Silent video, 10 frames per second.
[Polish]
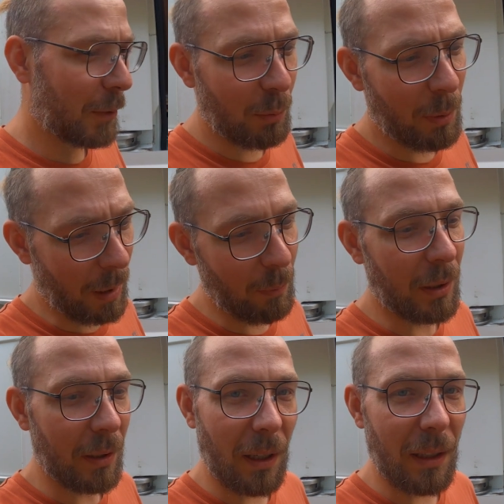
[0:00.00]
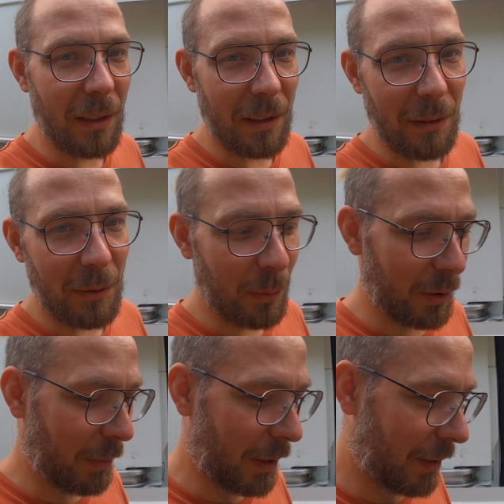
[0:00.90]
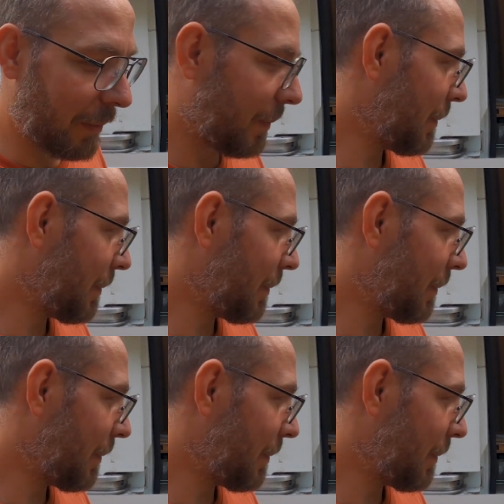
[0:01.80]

W sumie mamy, ale nie w tym rozmiarze.